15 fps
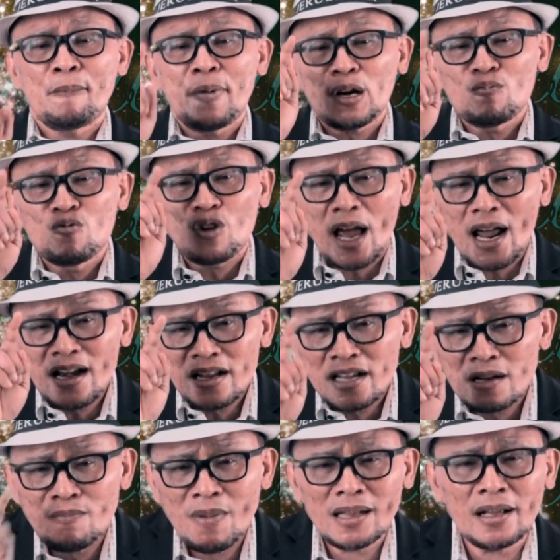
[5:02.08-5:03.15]
permulaan
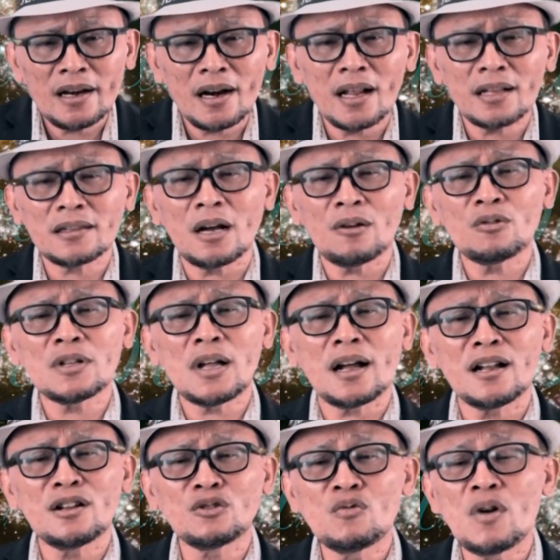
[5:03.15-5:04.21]
hikmat adalah takut
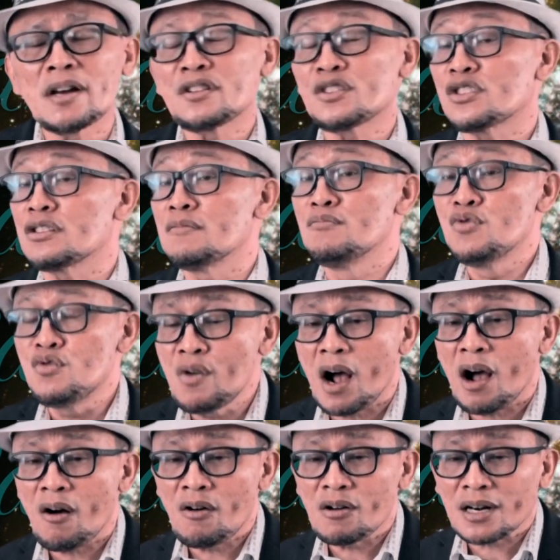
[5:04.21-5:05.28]
akan Tuhan
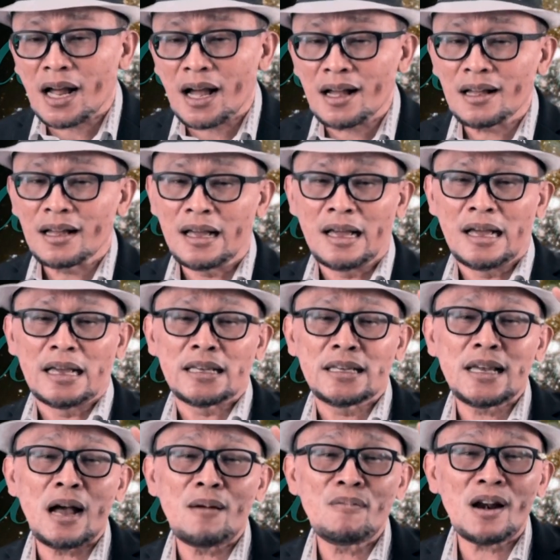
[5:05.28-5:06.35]
semua orang
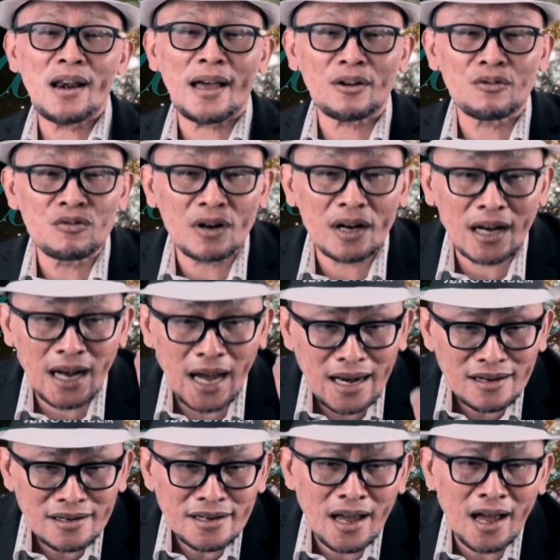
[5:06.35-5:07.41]
yang
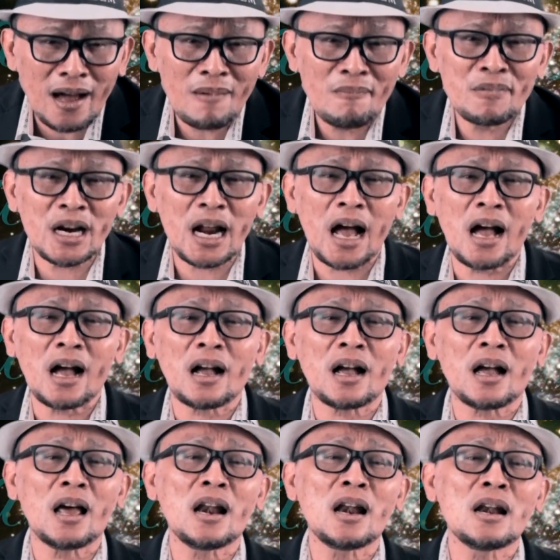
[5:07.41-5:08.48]
melakukannya
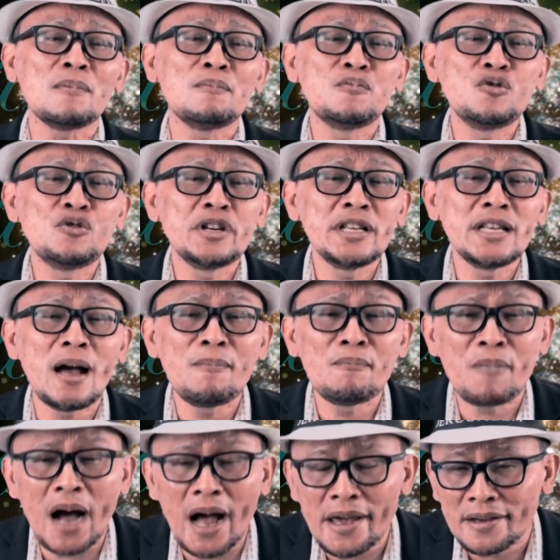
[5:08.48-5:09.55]
berakal budi yang
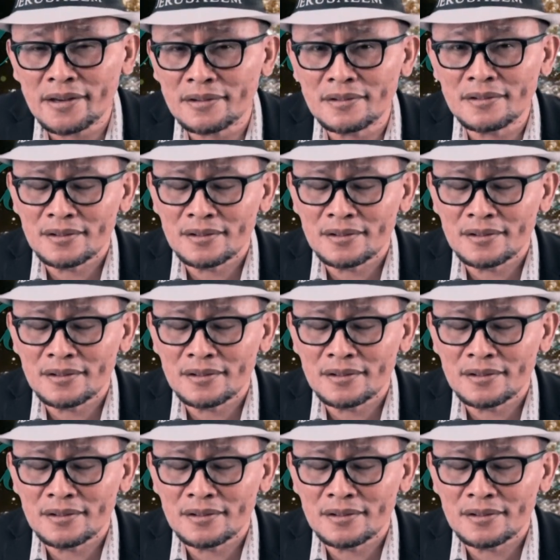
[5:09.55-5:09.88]
baik.